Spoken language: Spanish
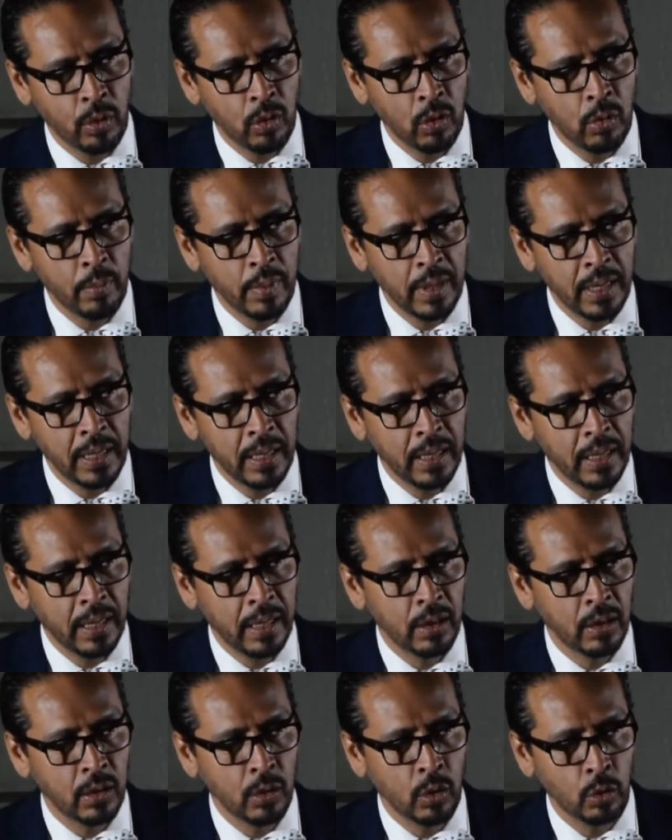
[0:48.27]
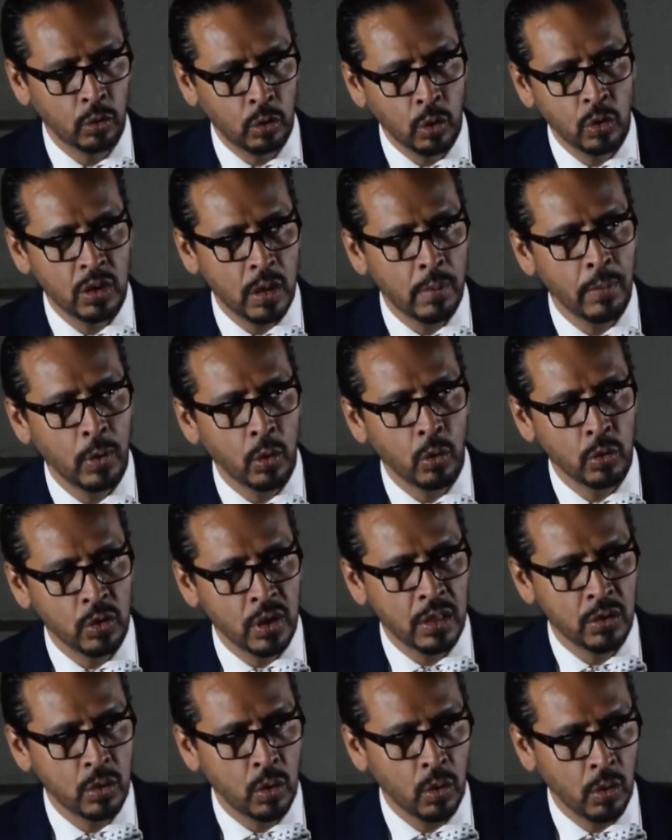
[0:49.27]
nombre doctor Salvador
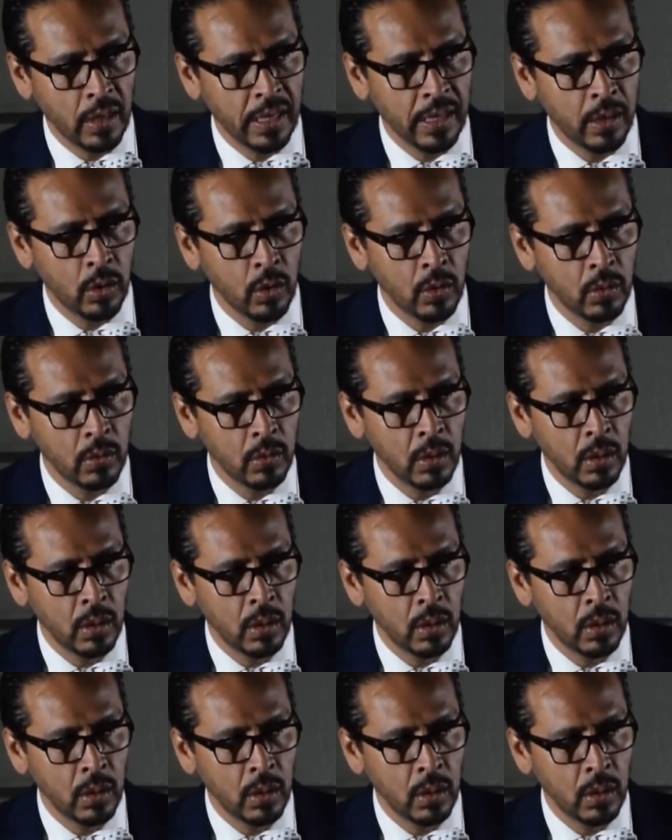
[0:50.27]
González Cornejo,